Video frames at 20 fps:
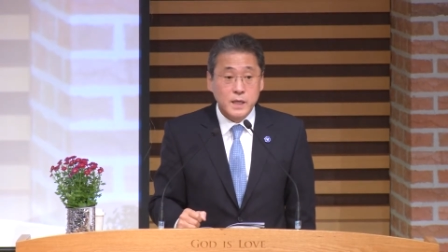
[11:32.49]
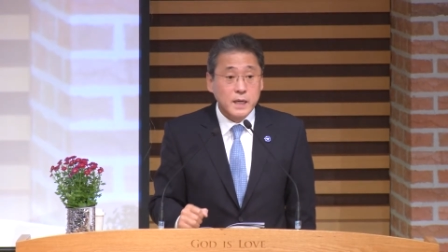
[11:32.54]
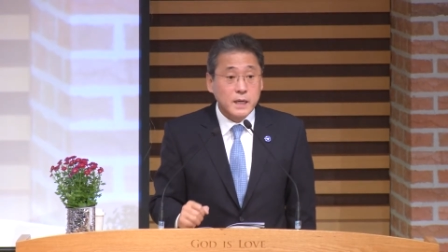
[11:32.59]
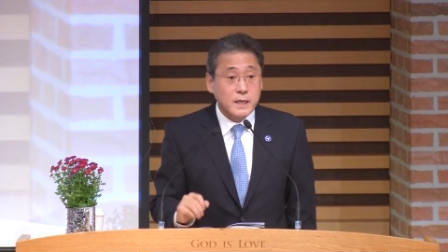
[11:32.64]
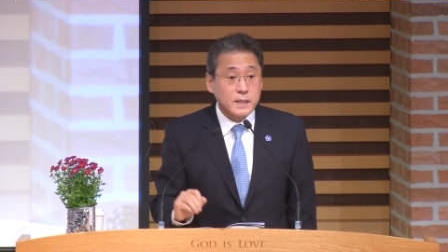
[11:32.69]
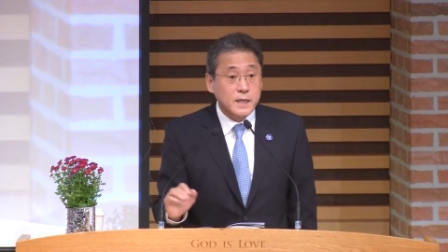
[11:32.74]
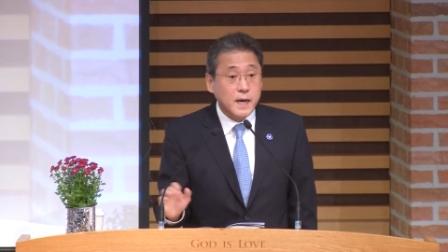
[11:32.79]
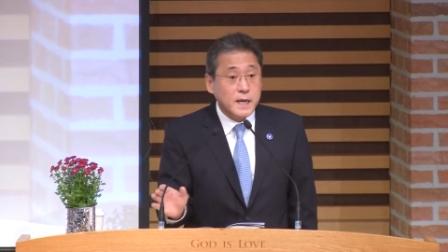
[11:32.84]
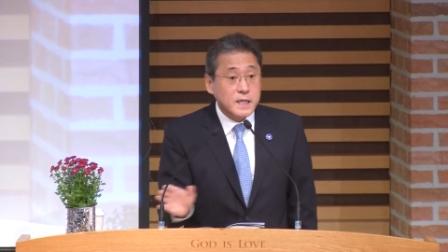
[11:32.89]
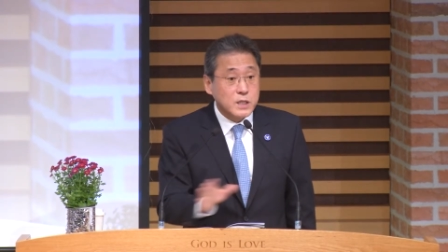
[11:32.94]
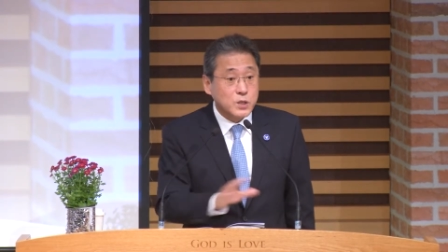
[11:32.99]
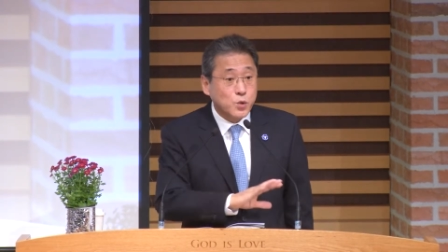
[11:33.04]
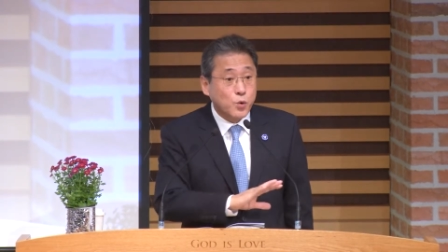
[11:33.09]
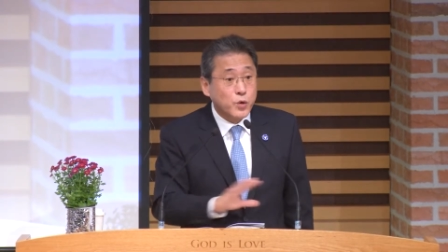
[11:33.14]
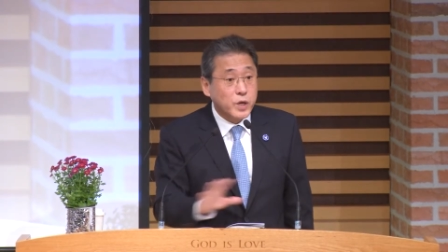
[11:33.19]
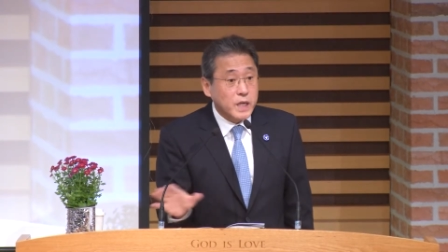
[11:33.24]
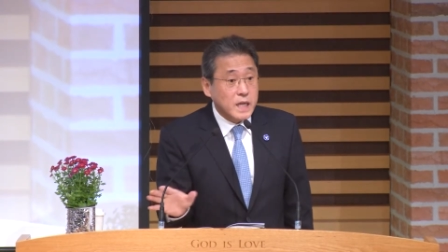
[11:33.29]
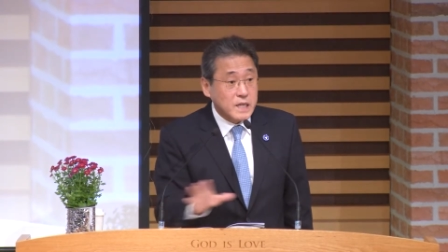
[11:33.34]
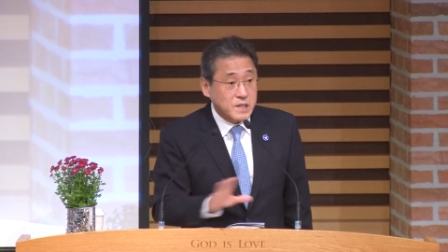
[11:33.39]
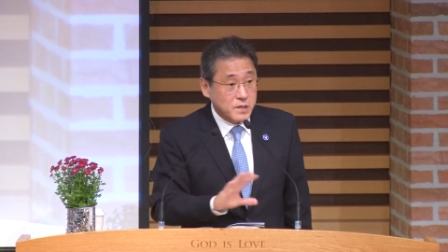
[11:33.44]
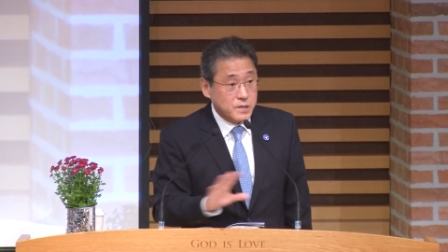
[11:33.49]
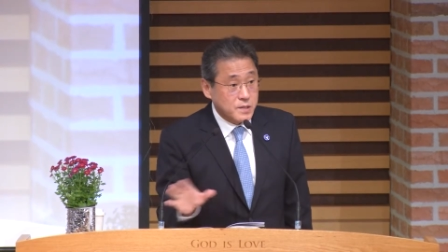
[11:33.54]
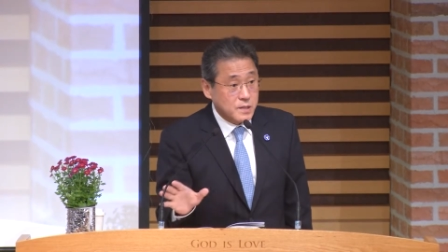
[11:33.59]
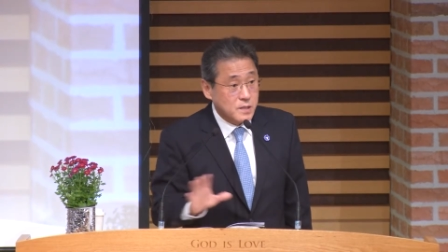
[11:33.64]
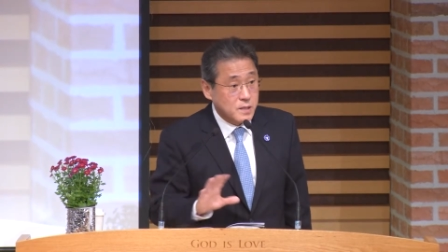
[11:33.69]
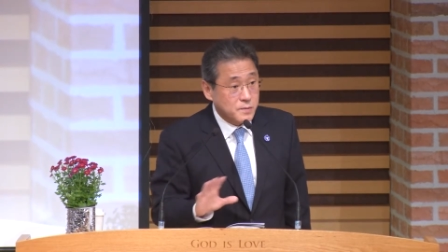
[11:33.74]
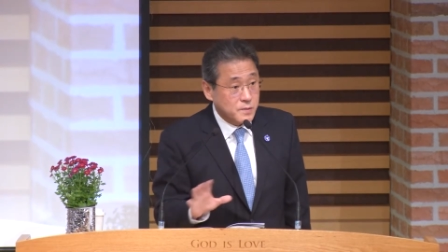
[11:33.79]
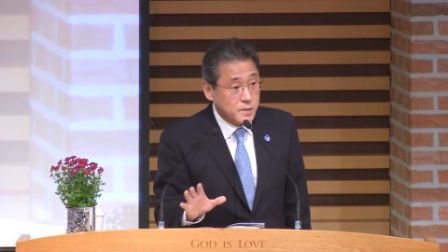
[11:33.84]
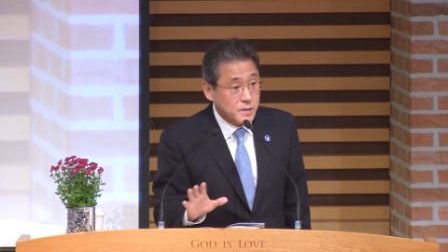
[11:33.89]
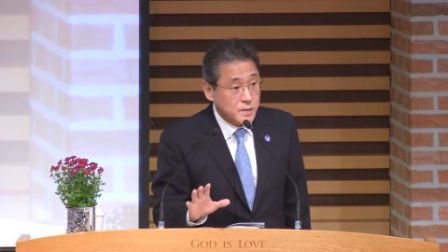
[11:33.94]
그 당시 독일이
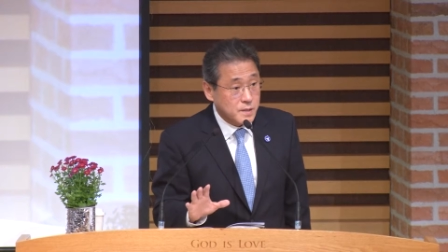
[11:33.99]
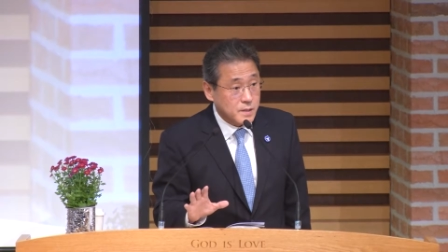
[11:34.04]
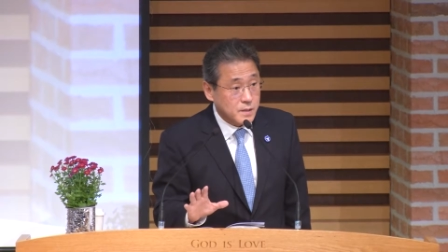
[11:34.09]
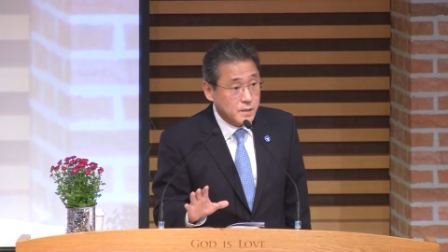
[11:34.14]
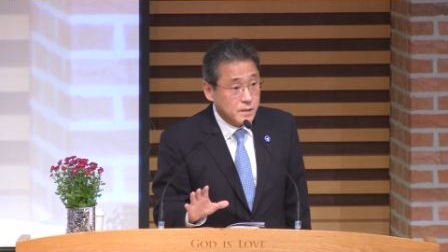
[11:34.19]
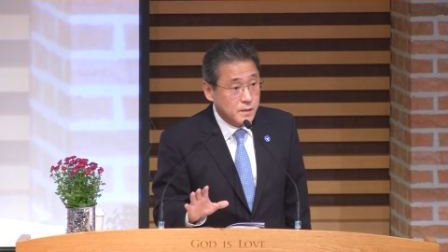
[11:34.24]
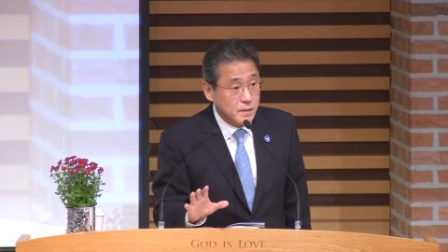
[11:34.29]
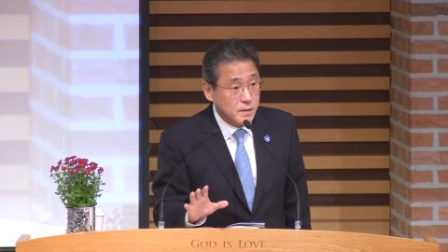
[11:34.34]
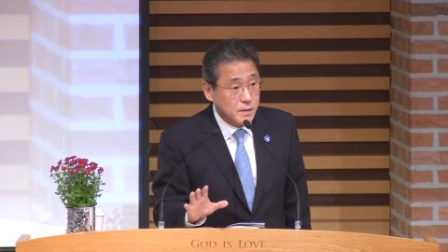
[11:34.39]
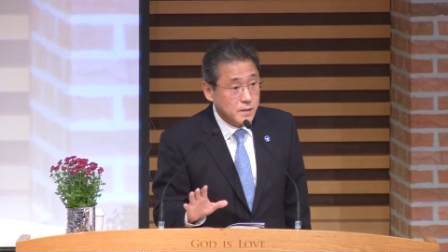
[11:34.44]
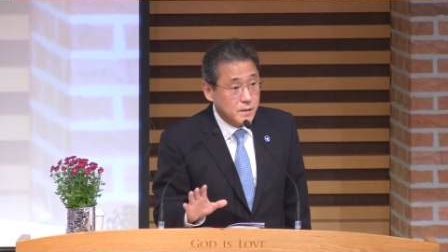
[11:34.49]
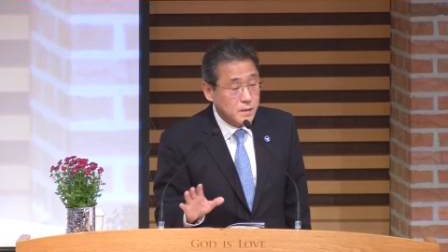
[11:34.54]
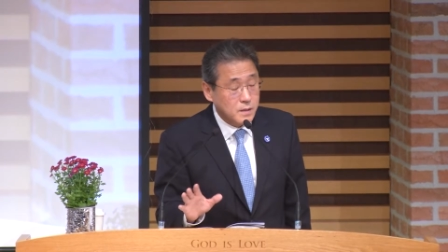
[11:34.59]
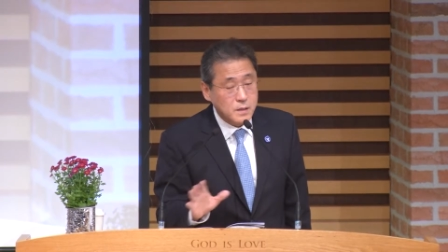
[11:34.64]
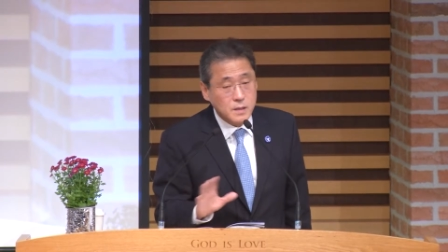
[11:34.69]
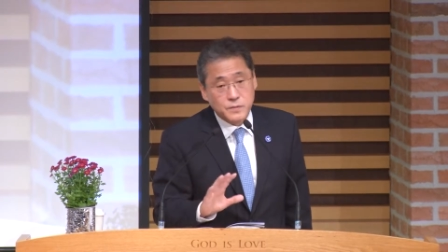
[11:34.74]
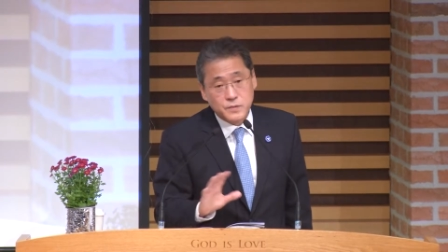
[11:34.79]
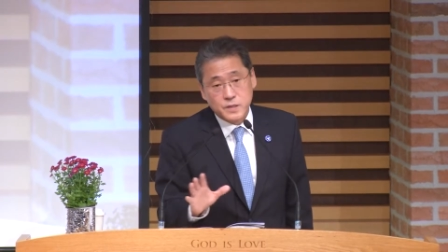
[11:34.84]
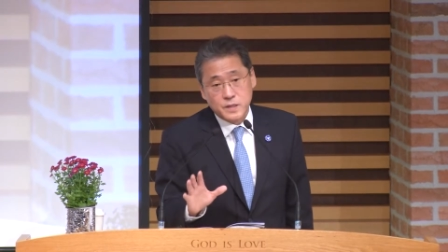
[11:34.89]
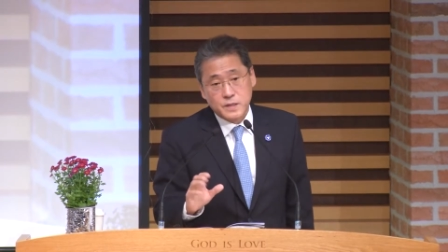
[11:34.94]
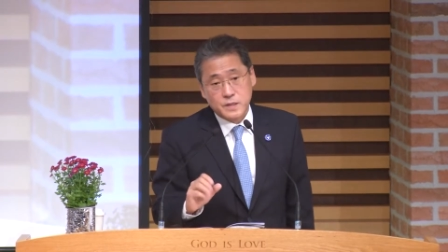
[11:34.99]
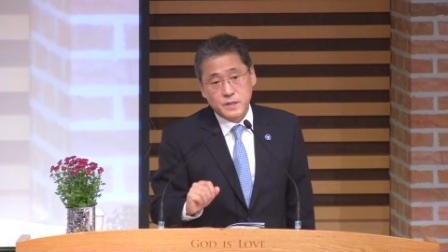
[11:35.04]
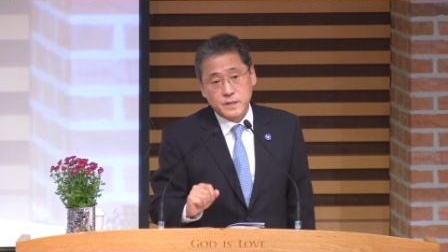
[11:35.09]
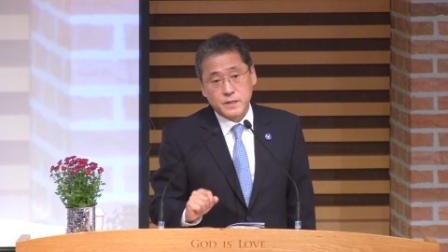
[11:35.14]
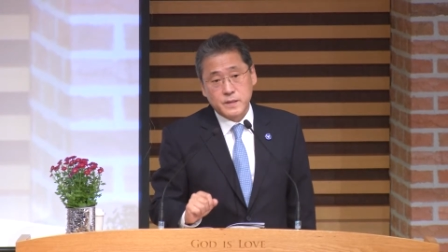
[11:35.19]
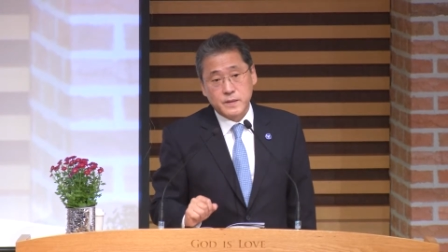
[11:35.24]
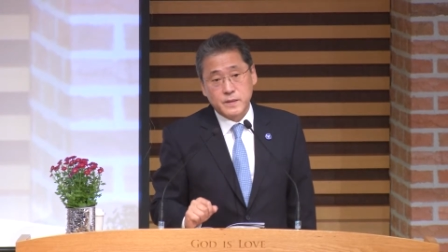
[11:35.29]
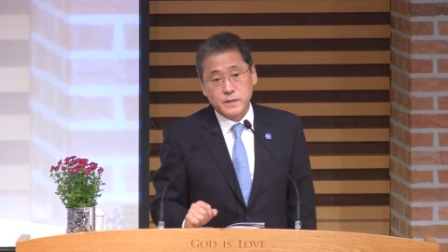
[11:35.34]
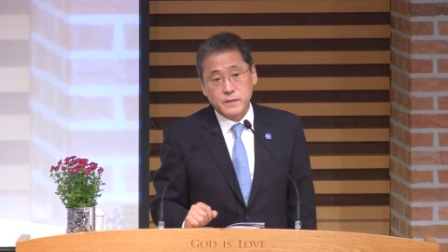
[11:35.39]
있었어요, 없었어요? 없었어요.